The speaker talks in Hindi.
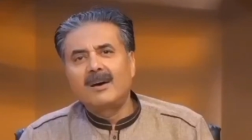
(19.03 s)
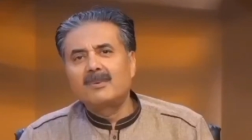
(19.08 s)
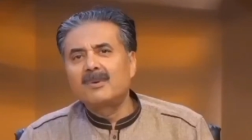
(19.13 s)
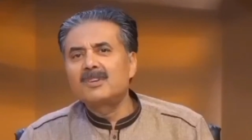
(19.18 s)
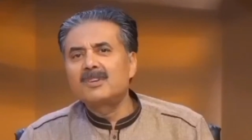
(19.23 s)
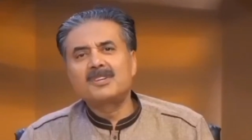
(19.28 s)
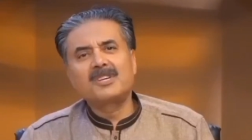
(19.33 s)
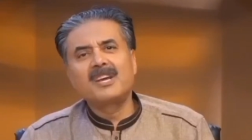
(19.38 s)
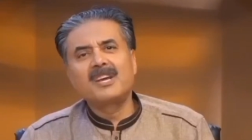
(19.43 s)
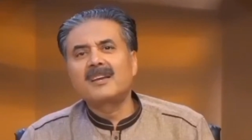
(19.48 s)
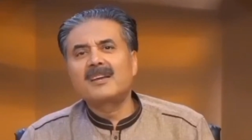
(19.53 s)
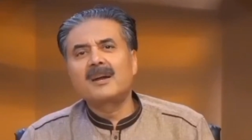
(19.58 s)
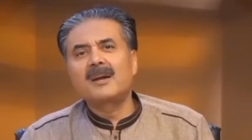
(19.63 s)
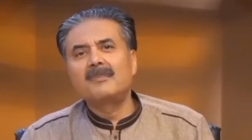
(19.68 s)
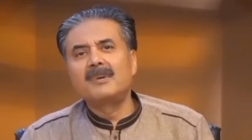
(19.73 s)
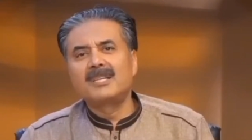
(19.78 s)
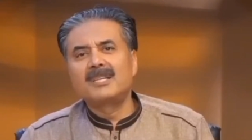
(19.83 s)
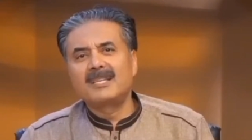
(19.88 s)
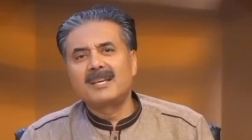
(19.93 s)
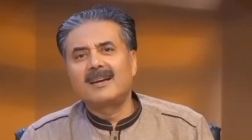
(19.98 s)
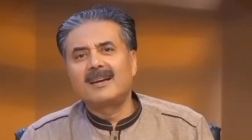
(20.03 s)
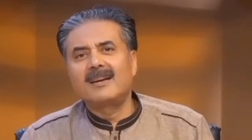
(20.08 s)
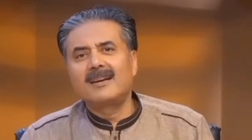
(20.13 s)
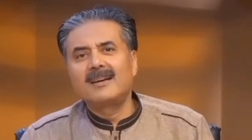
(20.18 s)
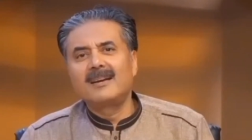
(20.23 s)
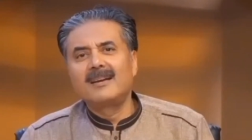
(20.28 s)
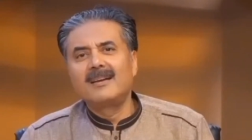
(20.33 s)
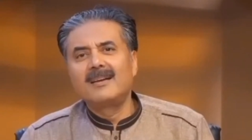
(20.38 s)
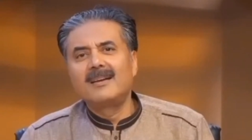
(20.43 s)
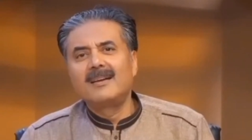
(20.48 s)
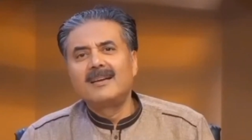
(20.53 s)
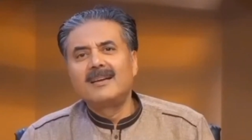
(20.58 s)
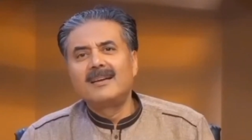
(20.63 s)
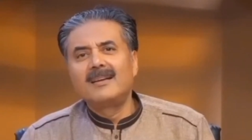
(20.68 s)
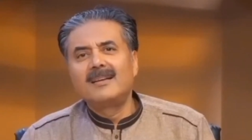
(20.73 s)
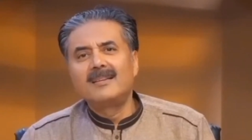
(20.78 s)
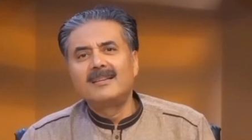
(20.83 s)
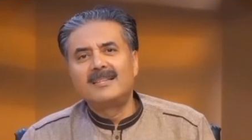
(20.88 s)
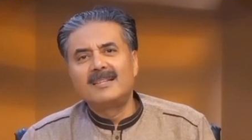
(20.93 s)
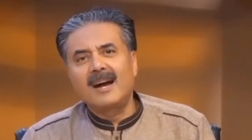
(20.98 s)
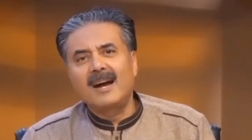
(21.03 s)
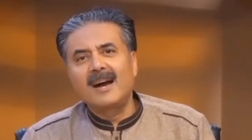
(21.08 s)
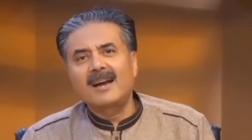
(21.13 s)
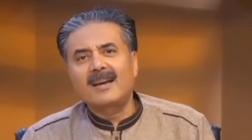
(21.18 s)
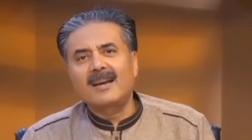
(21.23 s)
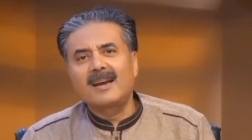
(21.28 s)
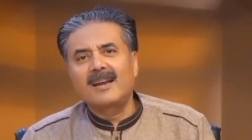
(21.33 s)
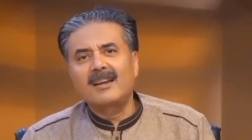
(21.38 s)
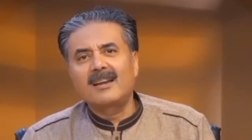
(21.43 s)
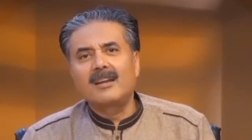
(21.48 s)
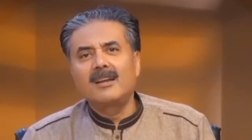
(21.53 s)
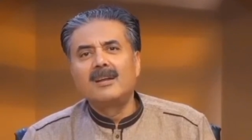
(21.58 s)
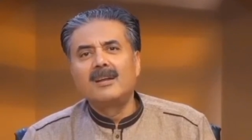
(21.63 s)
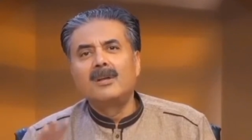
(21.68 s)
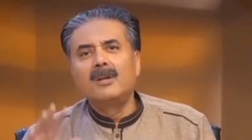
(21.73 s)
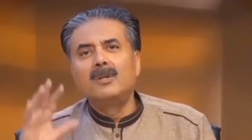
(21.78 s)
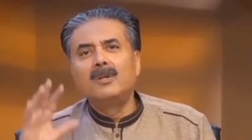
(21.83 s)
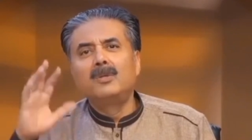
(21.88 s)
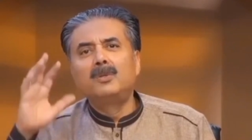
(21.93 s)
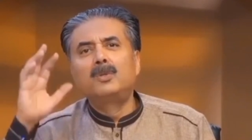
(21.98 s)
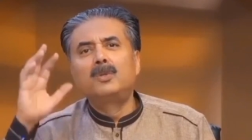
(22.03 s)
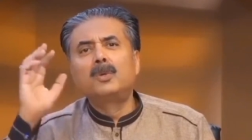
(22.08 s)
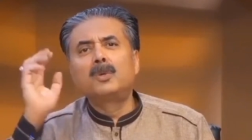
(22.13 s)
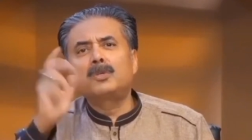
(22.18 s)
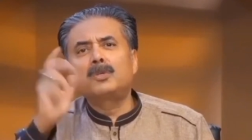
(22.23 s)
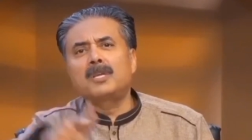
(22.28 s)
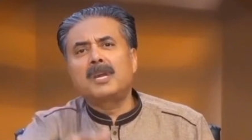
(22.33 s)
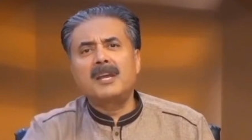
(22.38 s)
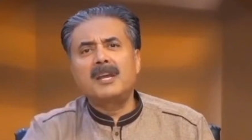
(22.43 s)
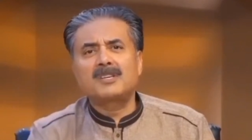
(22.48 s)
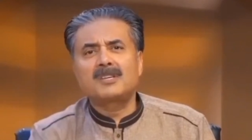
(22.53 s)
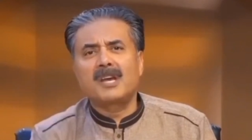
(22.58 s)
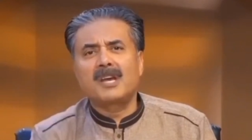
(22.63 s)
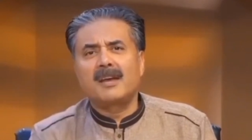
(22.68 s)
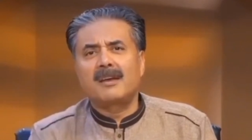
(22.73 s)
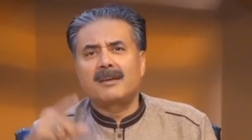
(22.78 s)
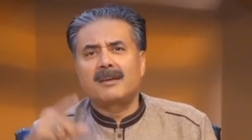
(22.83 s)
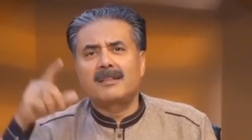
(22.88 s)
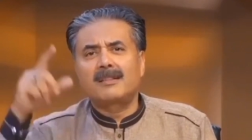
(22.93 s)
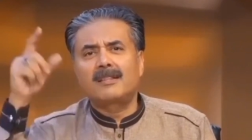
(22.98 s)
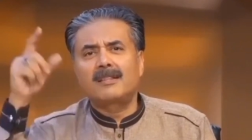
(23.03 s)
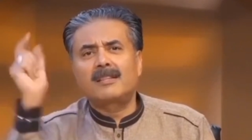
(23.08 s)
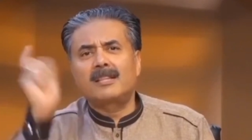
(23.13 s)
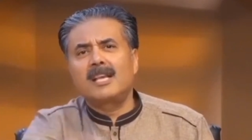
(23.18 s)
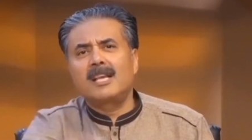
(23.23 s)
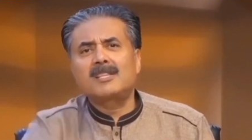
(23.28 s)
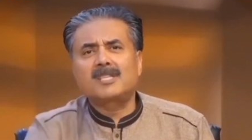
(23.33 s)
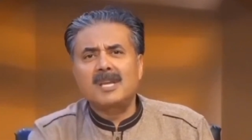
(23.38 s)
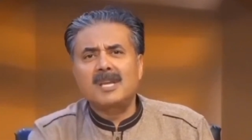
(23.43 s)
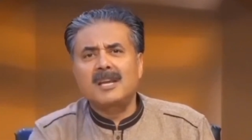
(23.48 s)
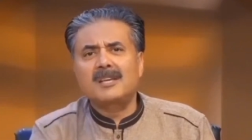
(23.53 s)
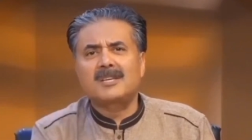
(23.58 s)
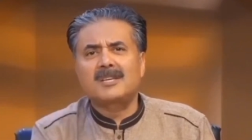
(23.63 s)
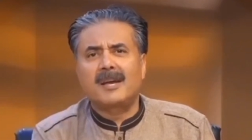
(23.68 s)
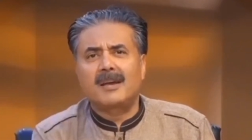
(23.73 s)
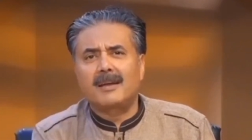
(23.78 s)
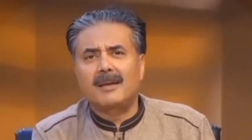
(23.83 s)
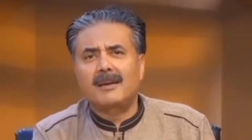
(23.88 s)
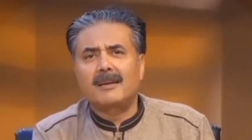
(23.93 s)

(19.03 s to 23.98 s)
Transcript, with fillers: वो शेर का बच्चा जाकर दूसरे शहर तीसरे शहर